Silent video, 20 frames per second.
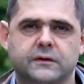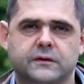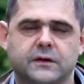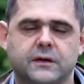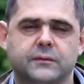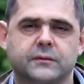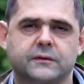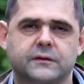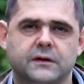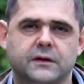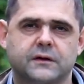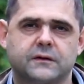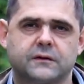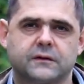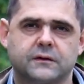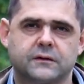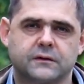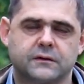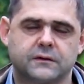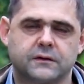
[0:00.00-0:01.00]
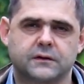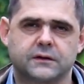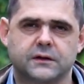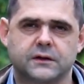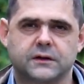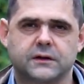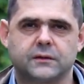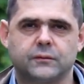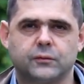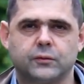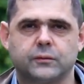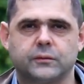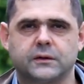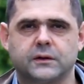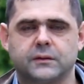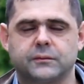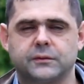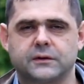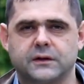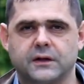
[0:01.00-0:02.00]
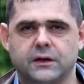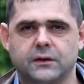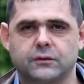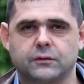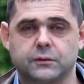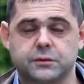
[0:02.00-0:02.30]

Сами знаете, где такие мумии обитают.